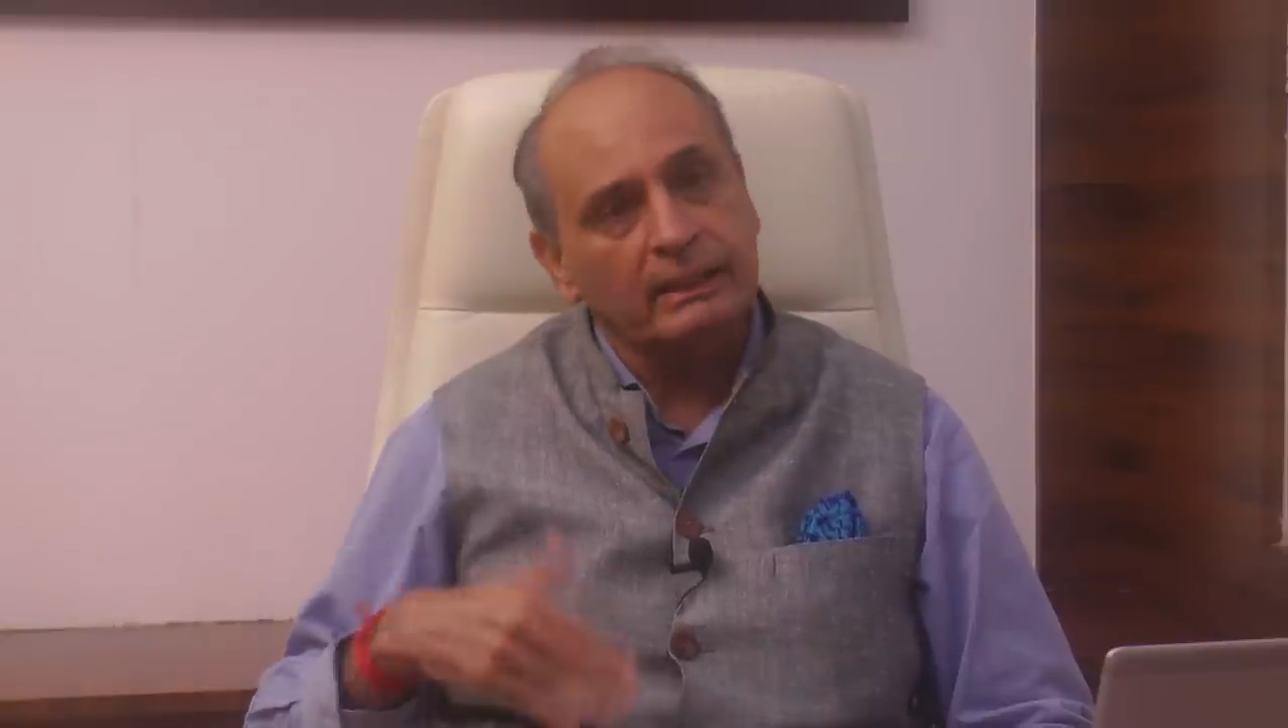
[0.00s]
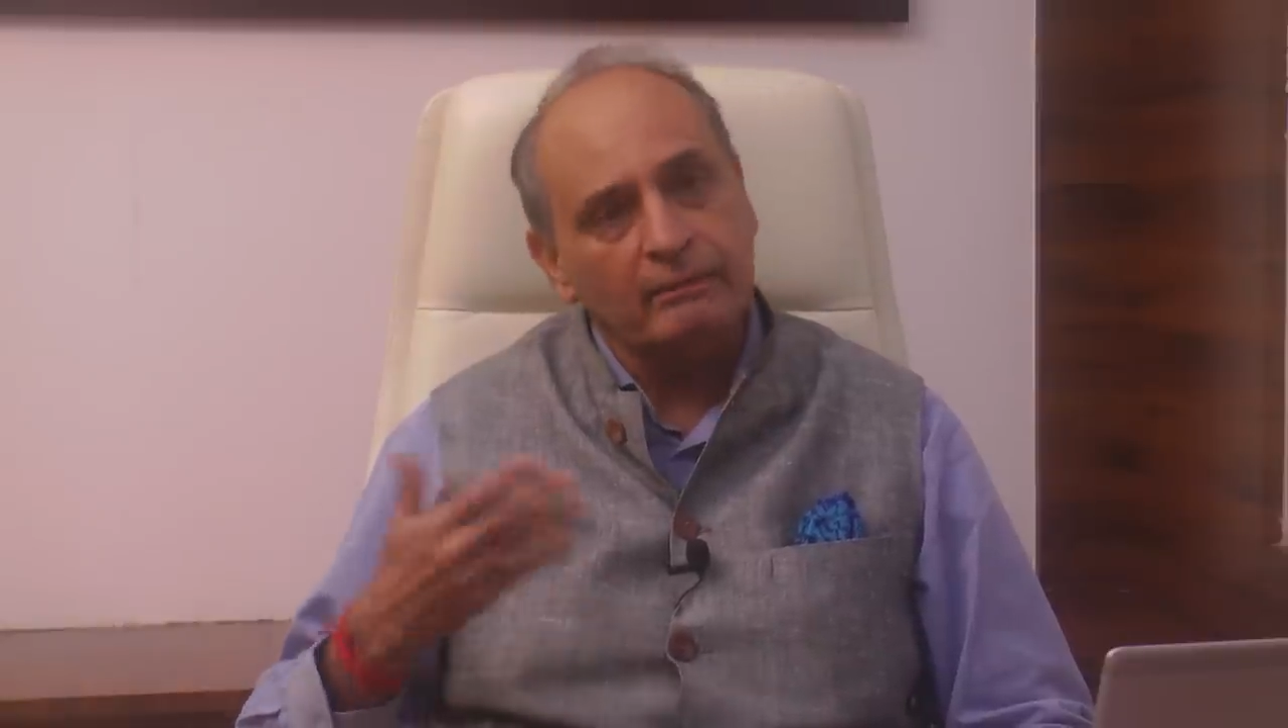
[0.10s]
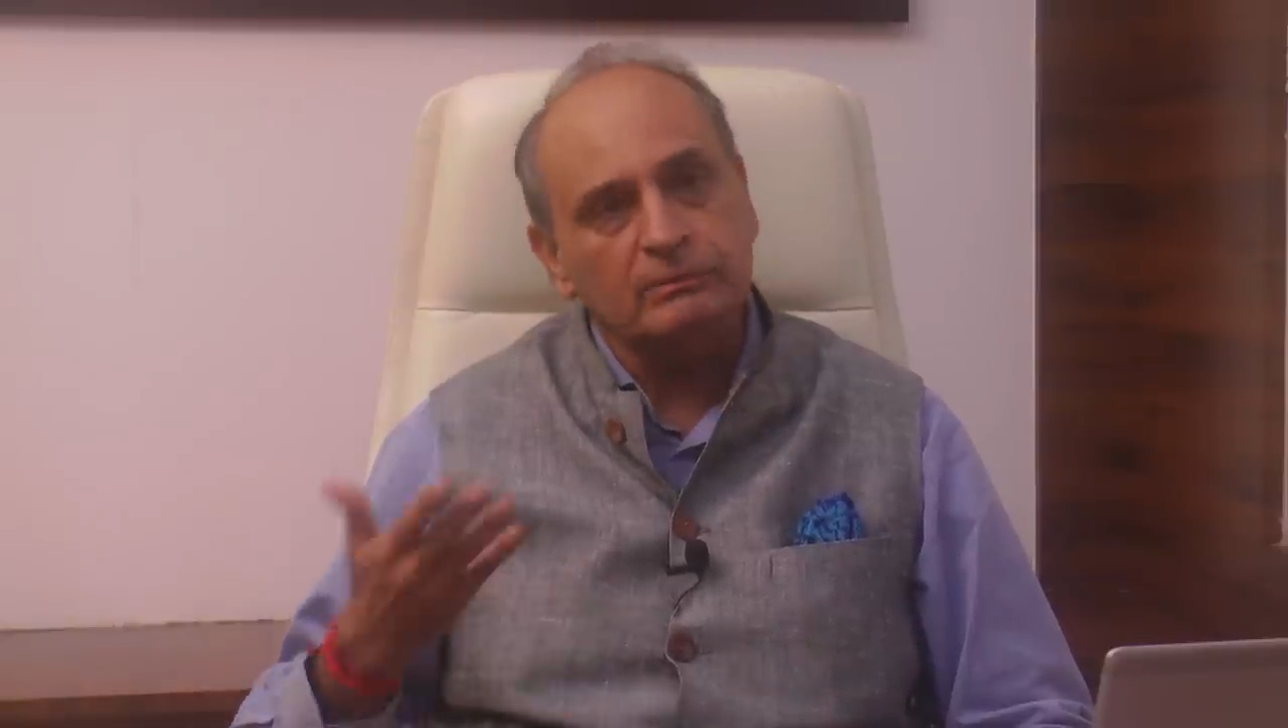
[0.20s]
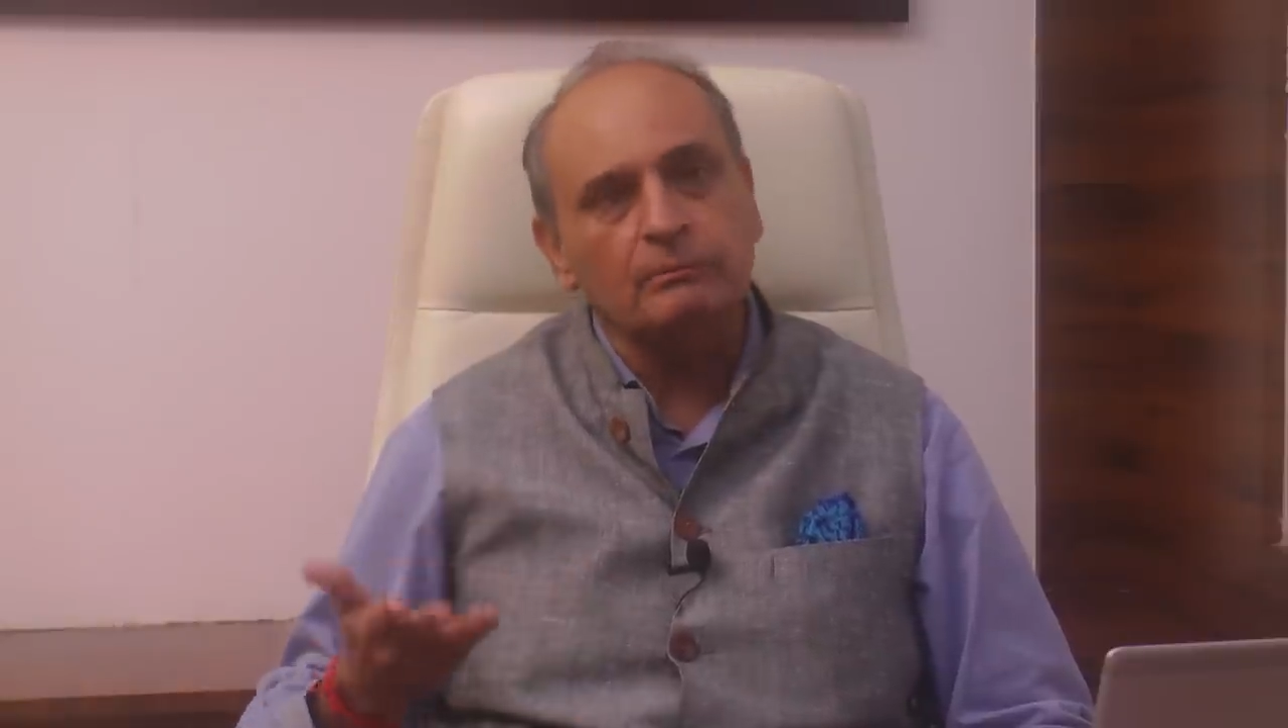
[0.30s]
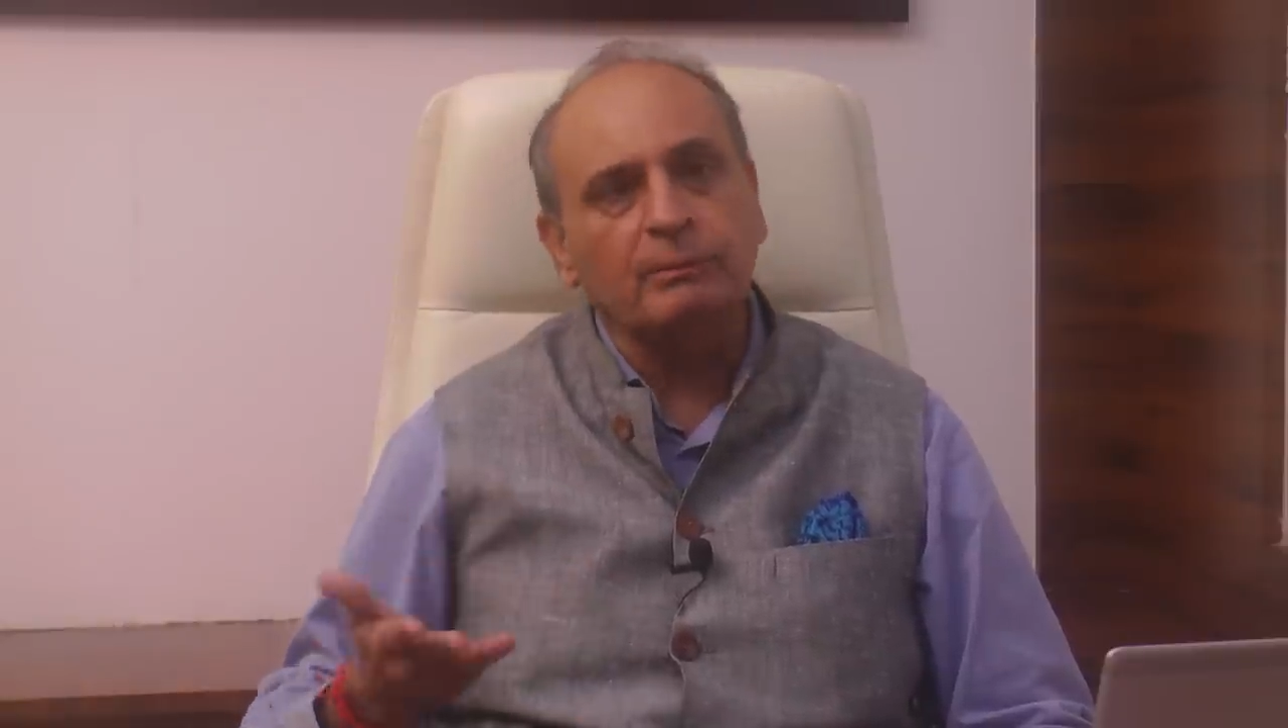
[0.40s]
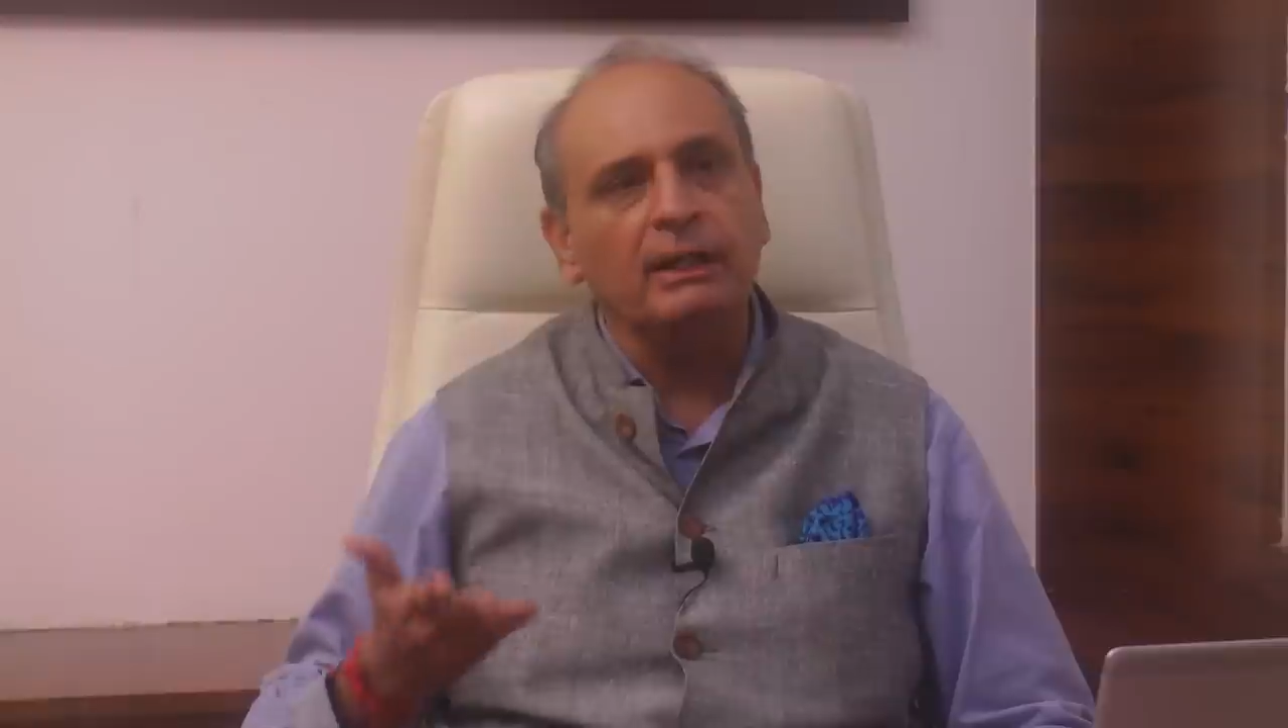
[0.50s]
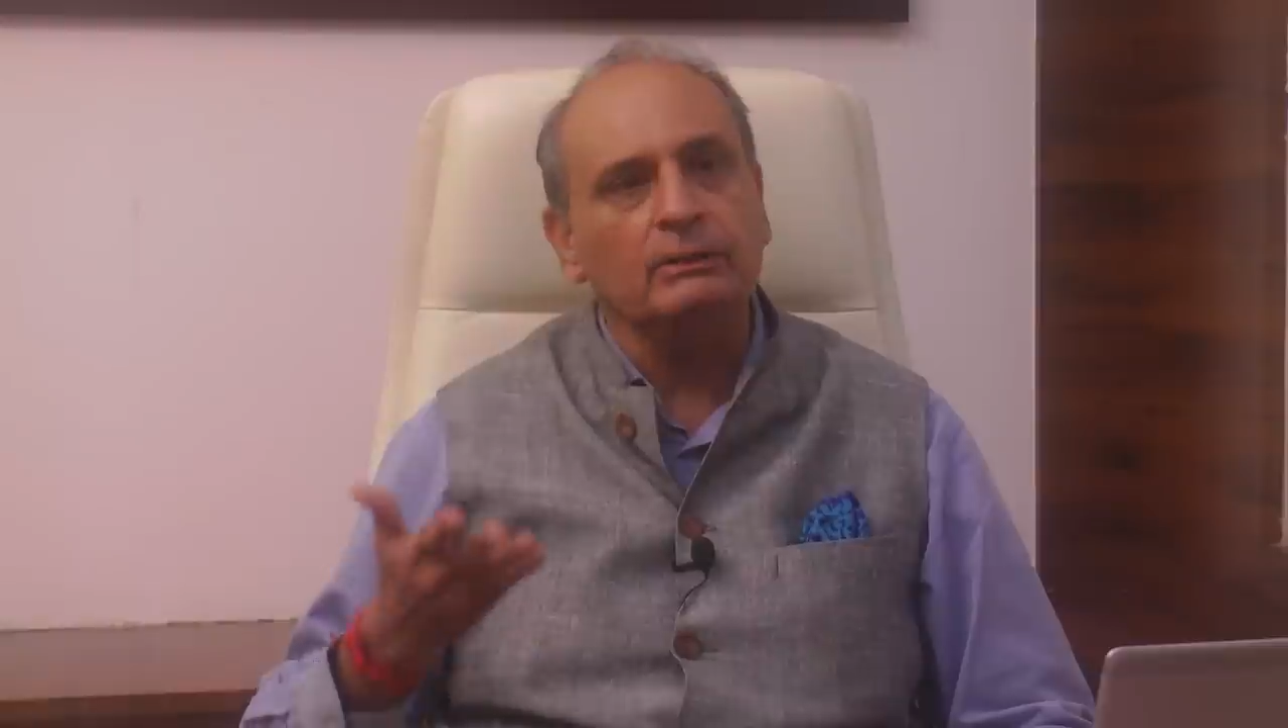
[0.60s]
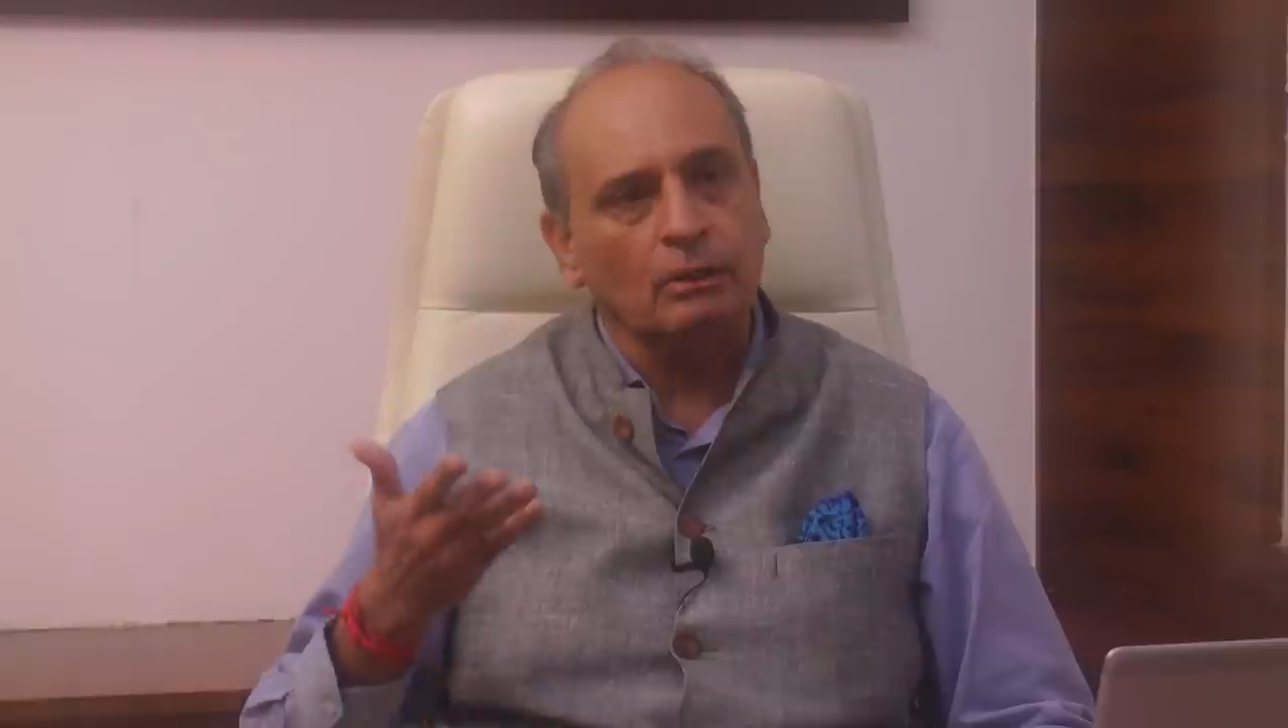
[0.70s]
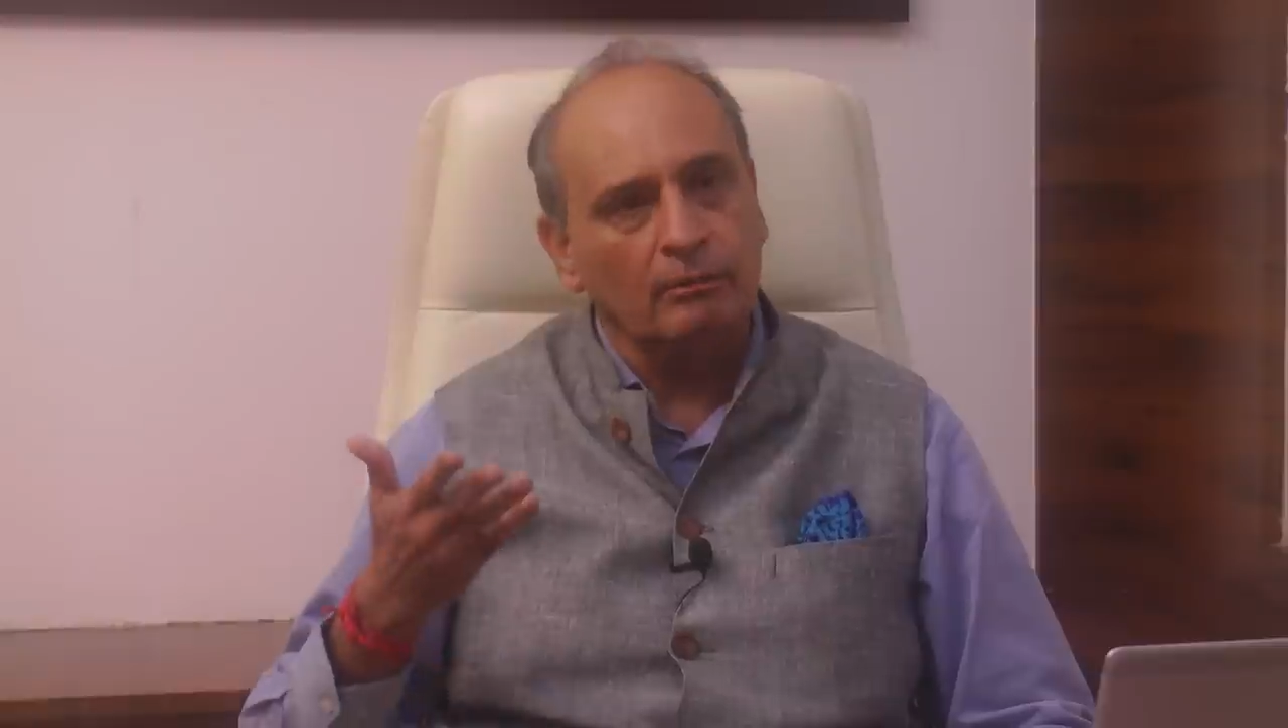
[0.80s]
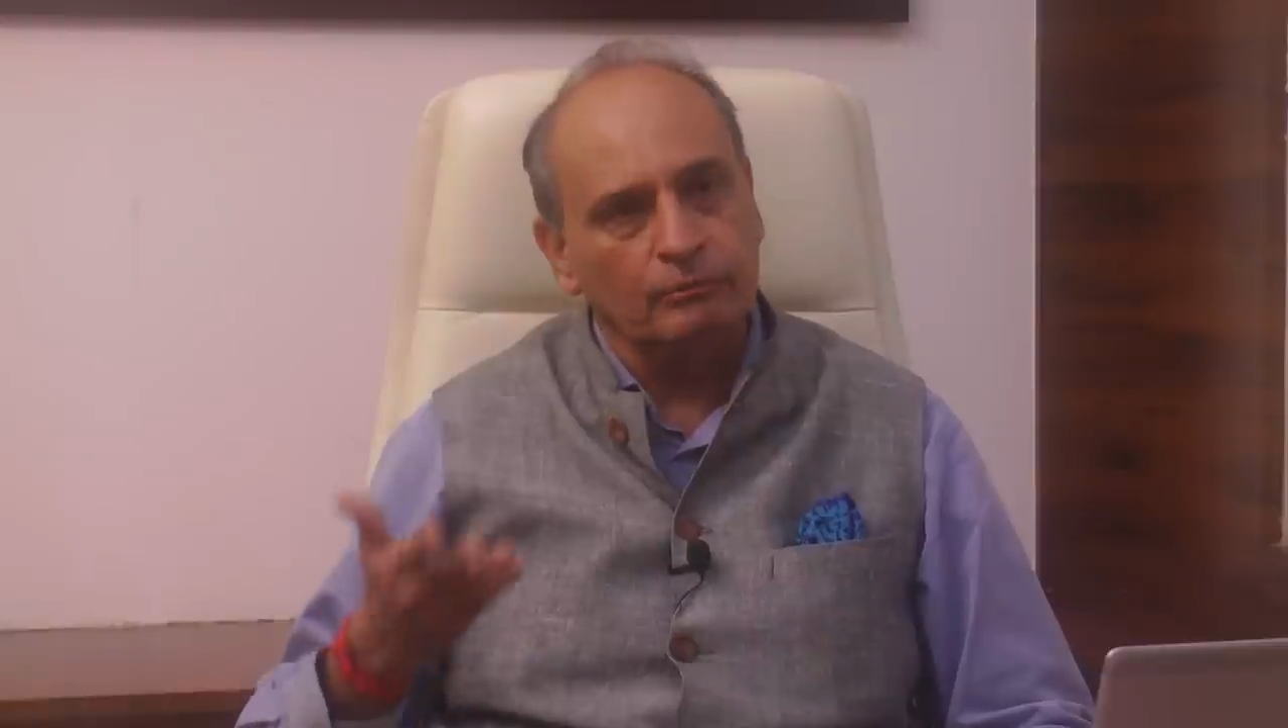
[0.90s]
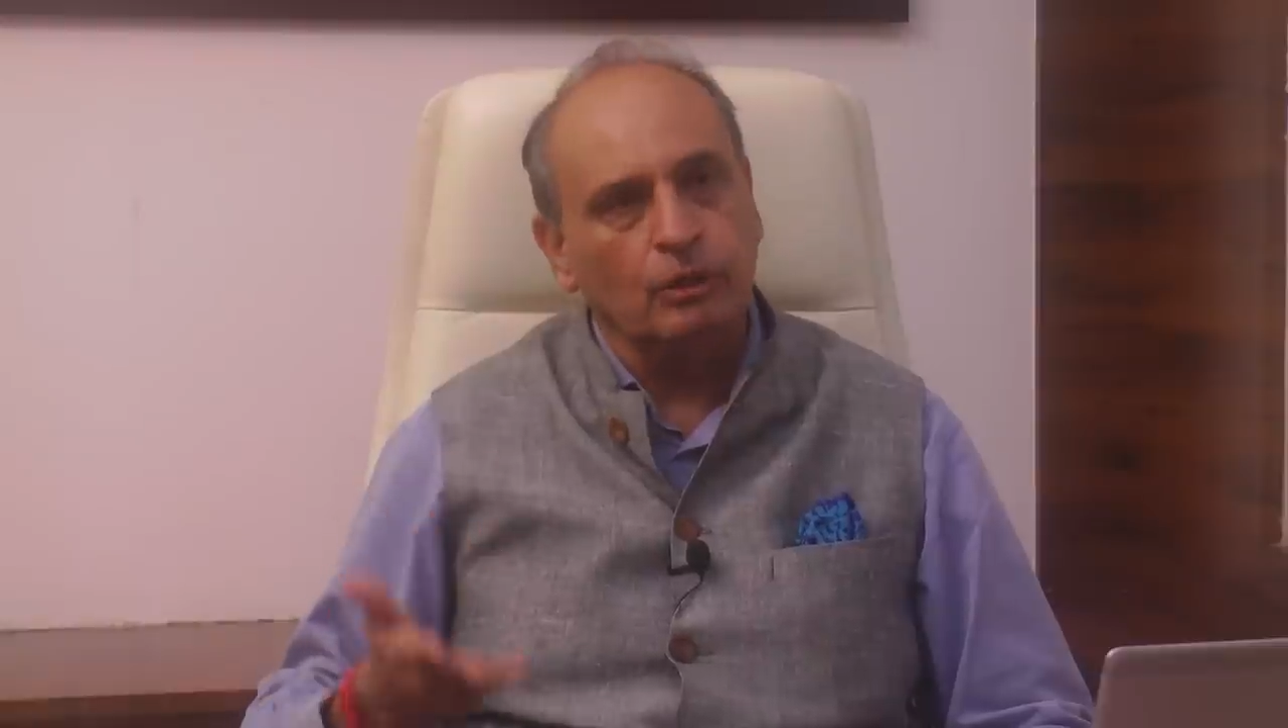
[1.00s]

टाइम्स द प्राइस ऑफ